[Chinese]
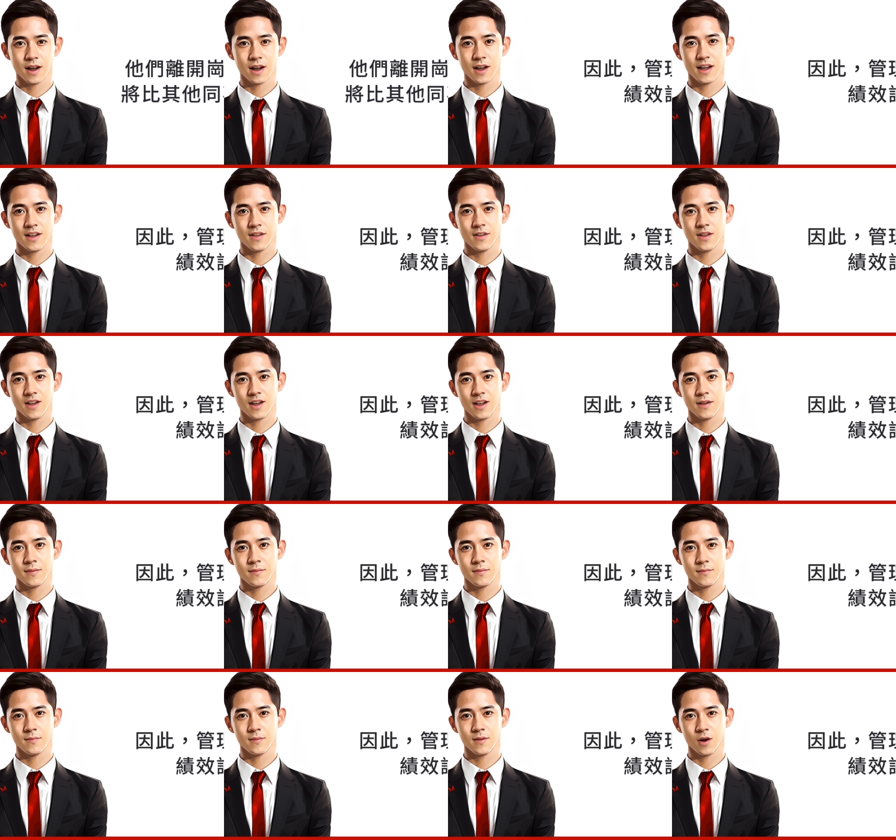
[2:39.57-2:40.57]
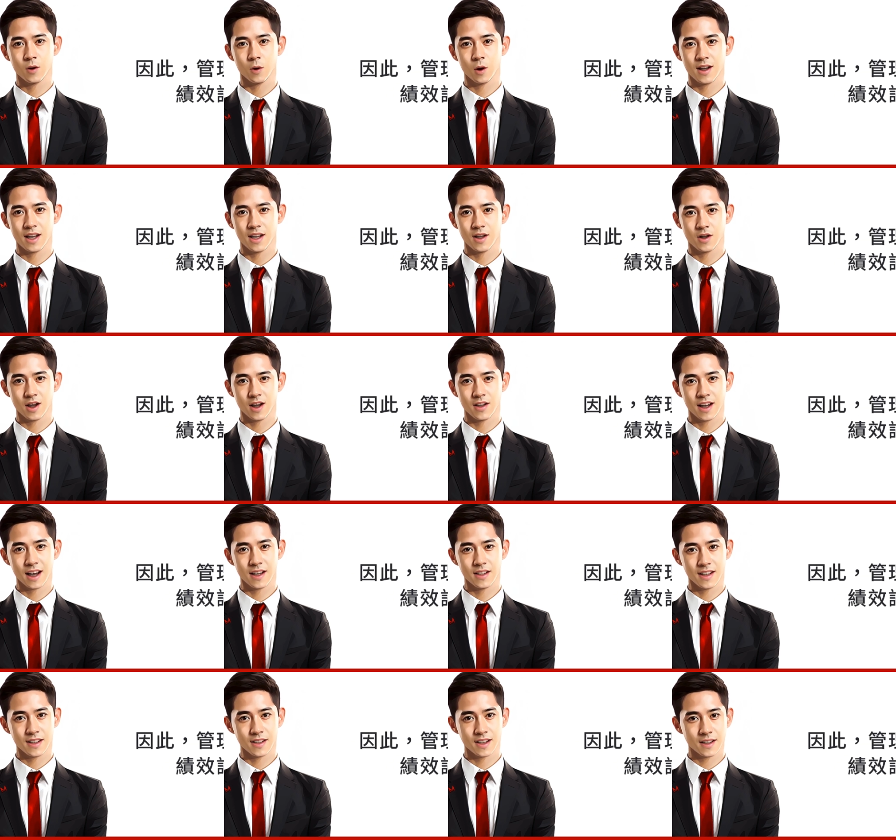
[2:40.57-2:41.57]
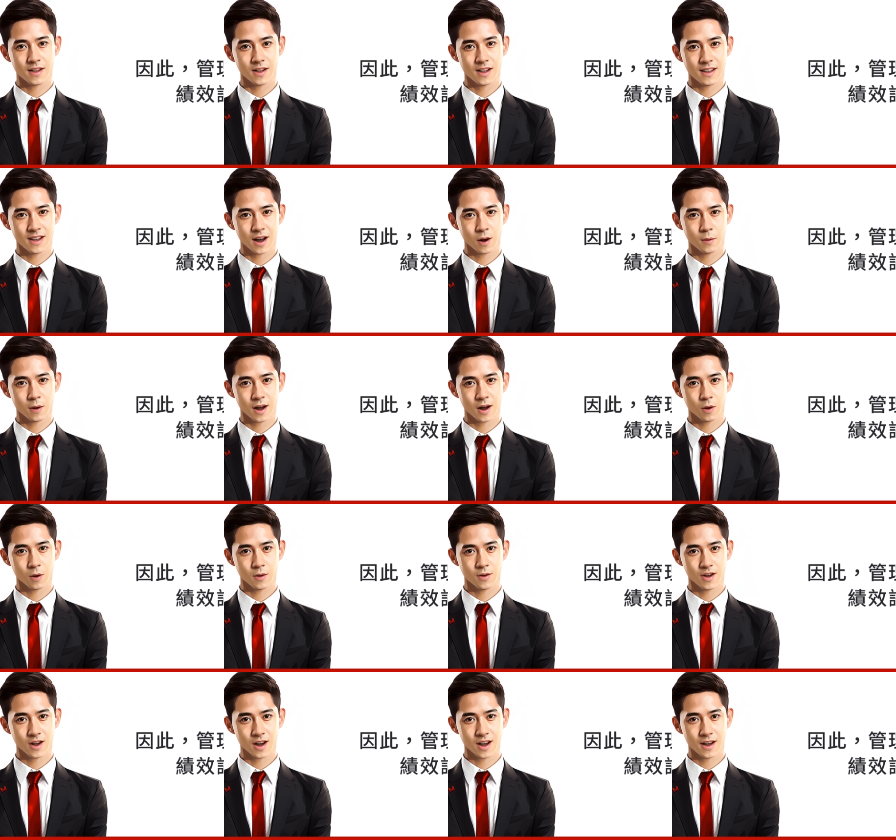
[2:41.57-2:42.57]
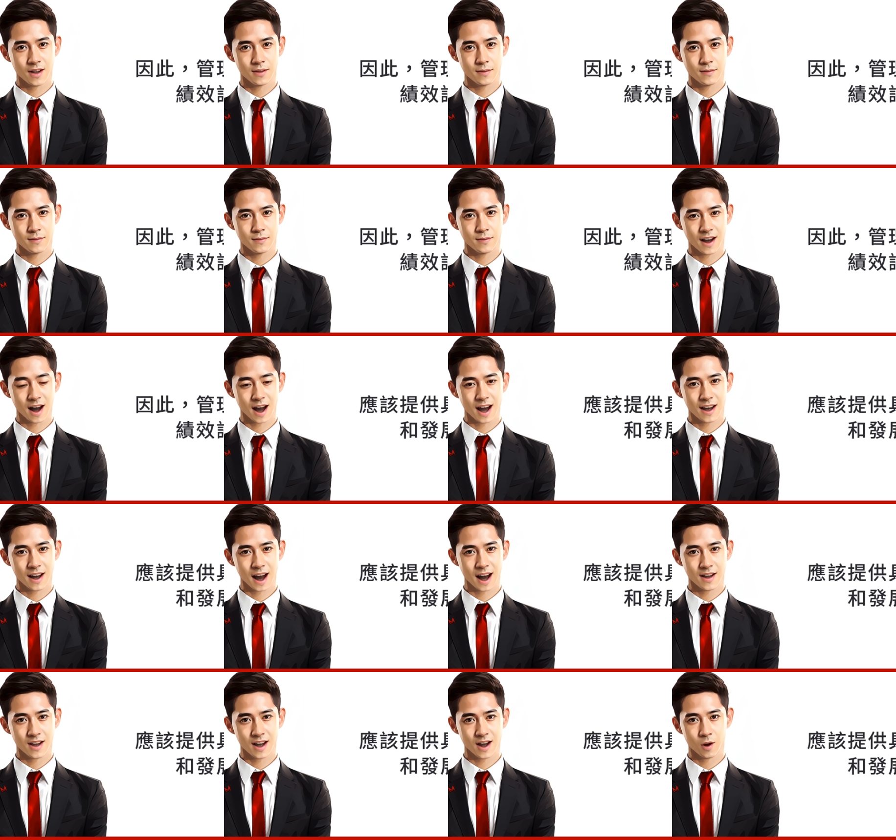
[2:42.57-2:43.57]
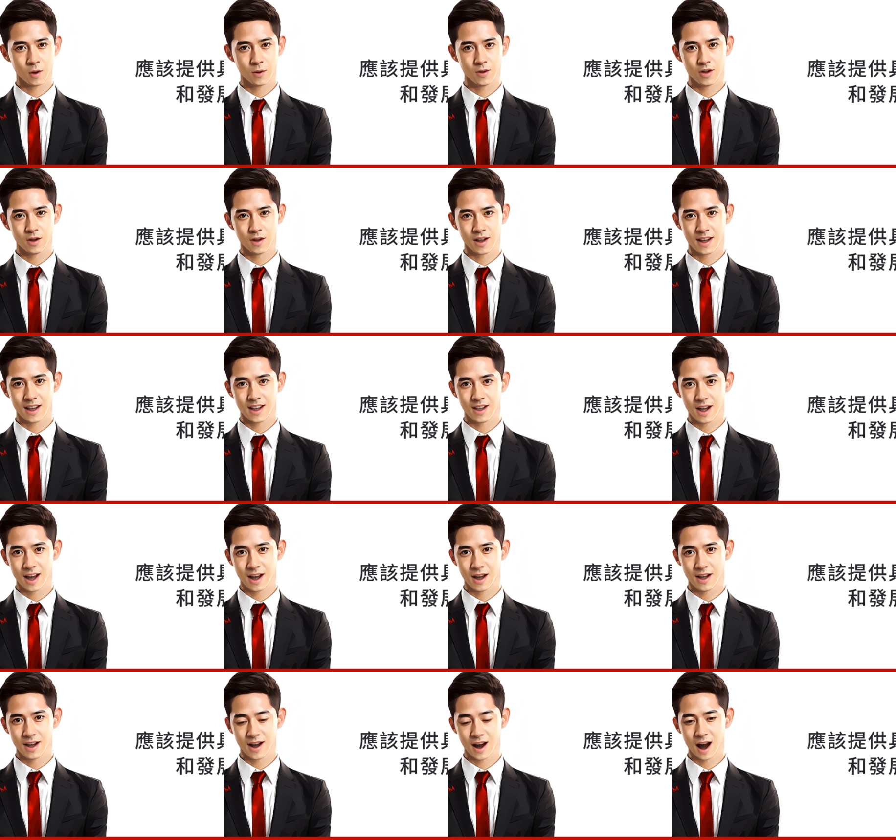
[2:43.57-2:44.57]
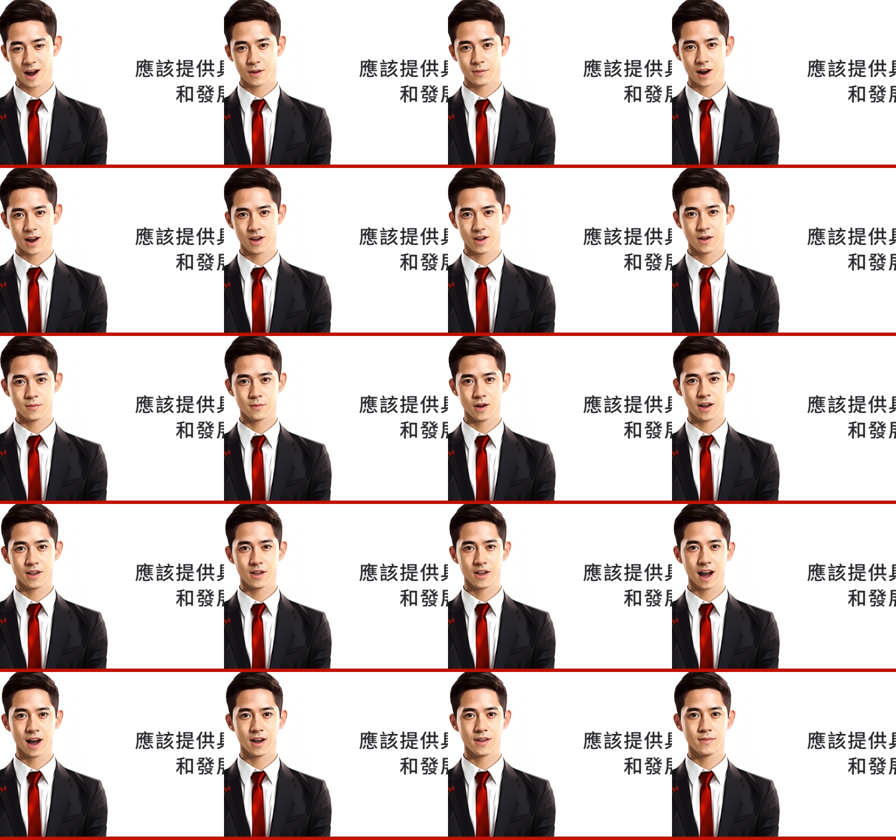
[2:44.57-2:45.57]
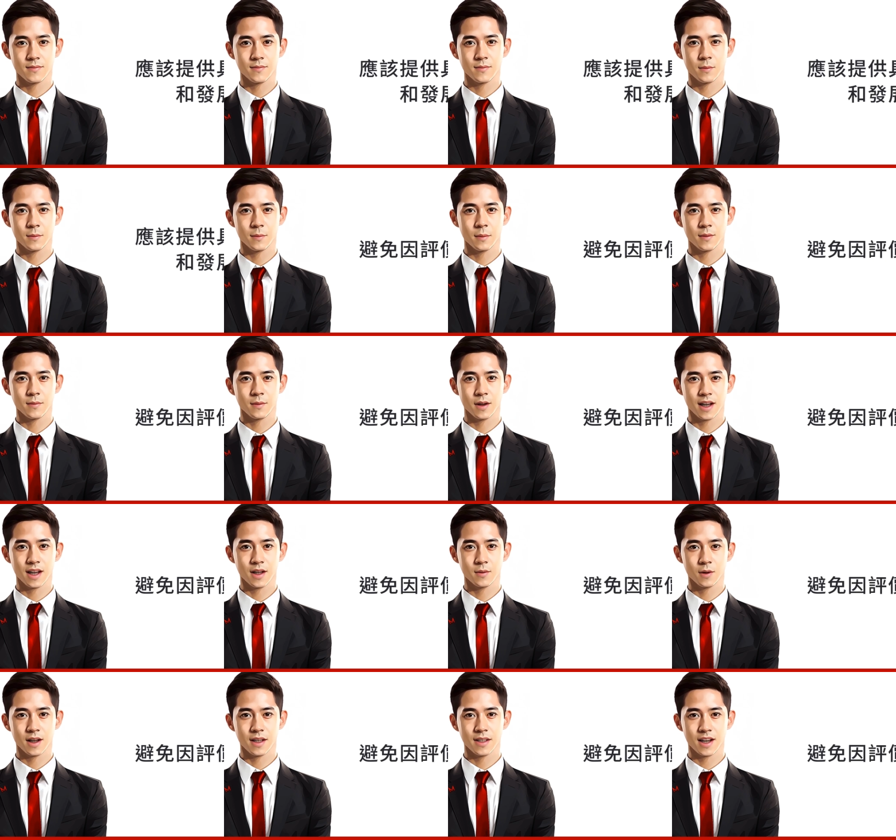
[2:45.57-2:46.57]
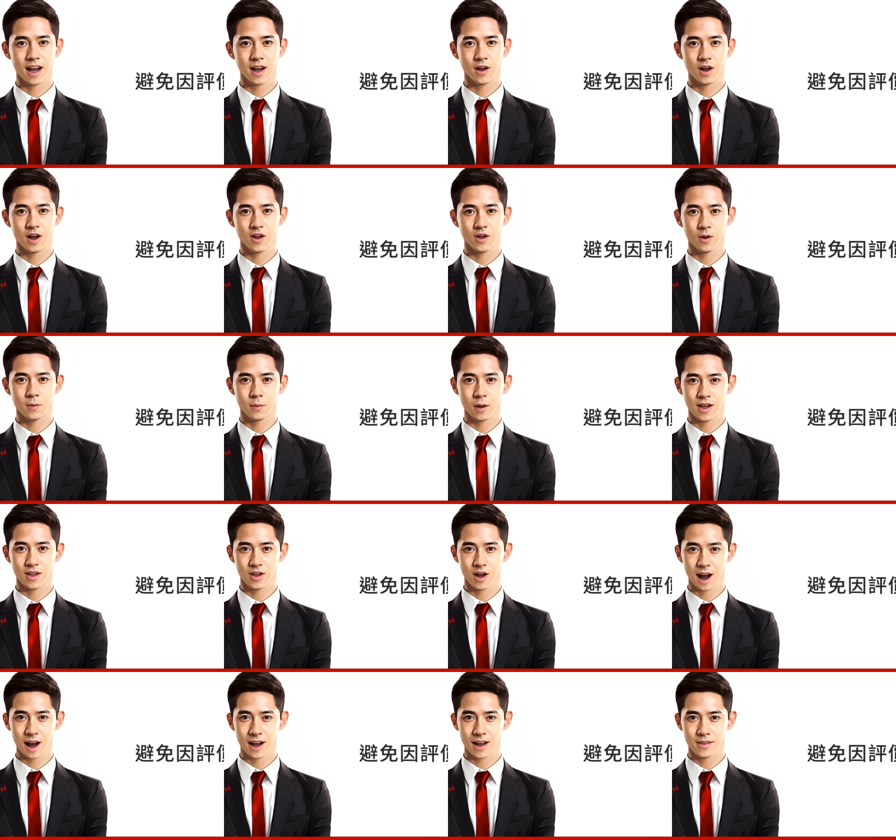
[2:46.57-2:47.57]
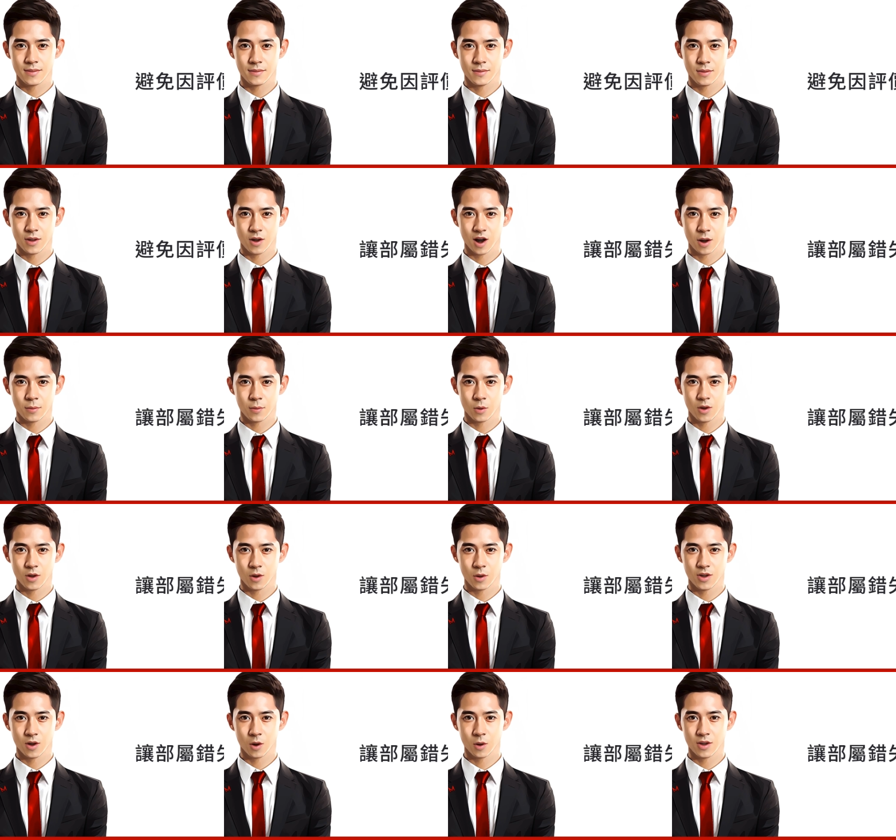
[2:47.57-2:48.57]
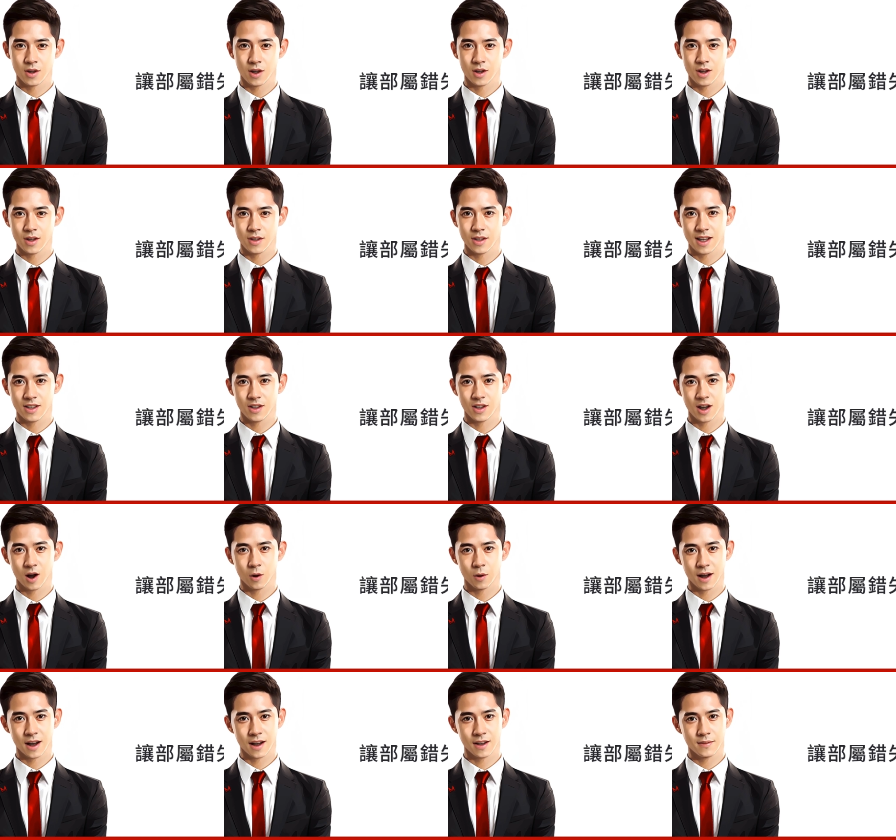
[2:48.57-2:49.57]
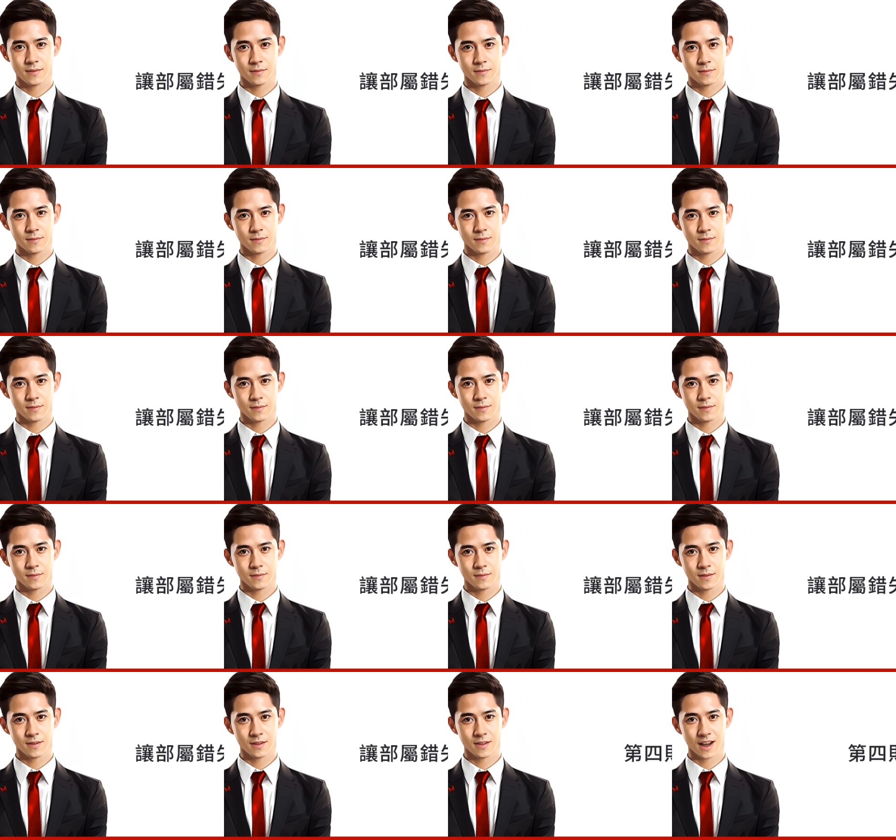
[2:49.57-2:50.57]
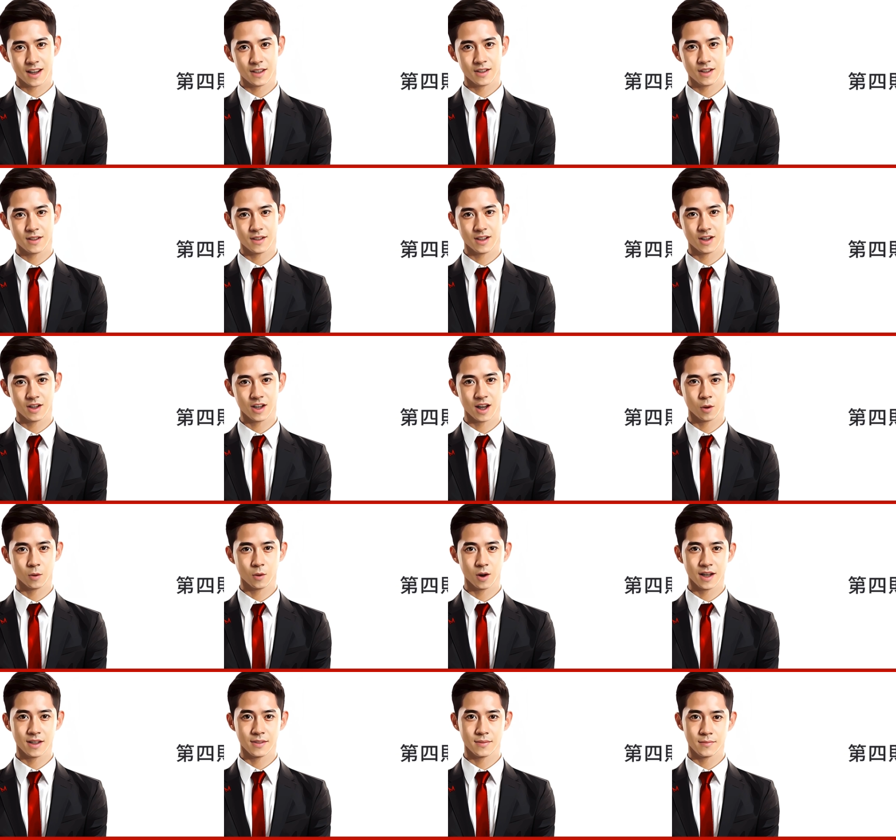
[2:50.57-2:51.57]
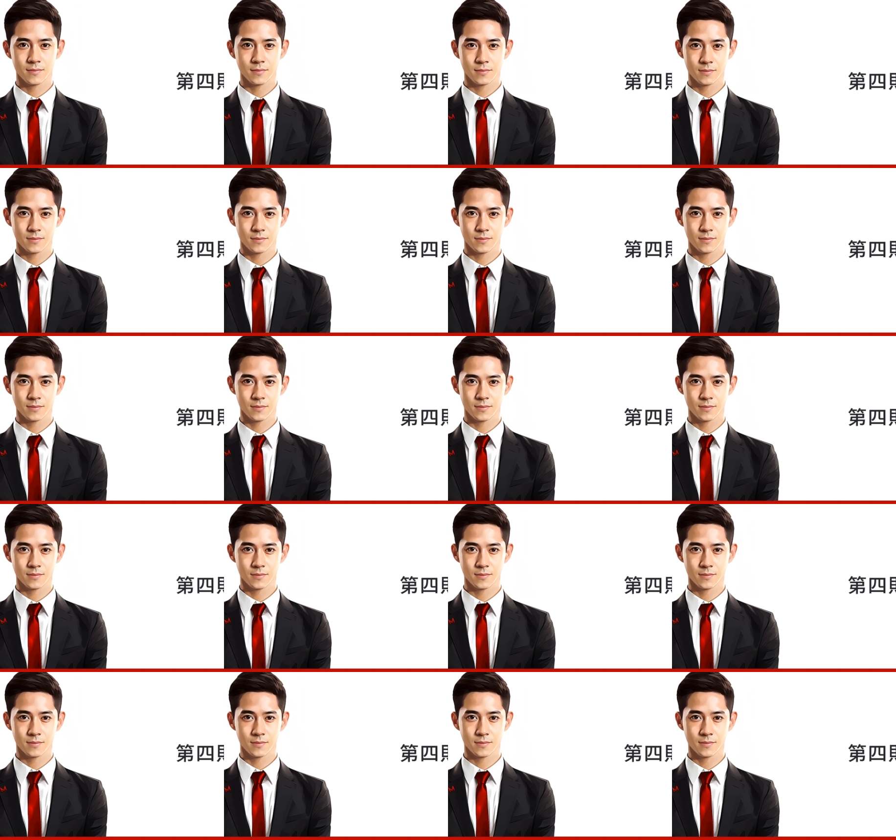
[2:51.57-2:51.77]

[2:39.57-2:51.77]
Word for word: 因此，管理者在进行绩效评估时，应该提供具体的建议和发展方向，避免因评价产生偏差，让部属错失升迁机会。第四则新闻：